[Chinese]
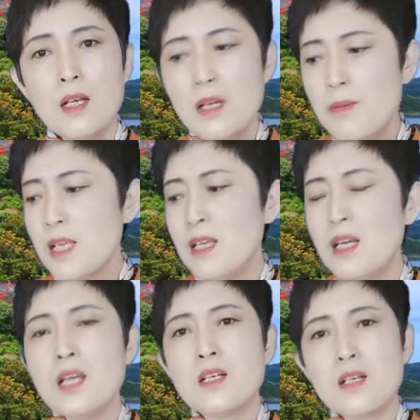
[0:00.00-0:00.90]
日本你
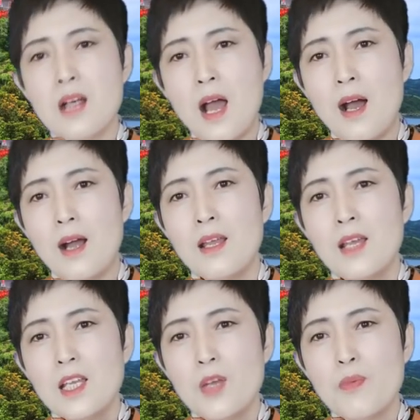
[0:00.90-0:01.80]
历史上
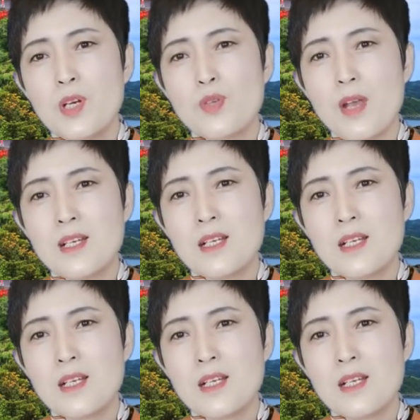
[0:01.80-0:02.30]
你不是全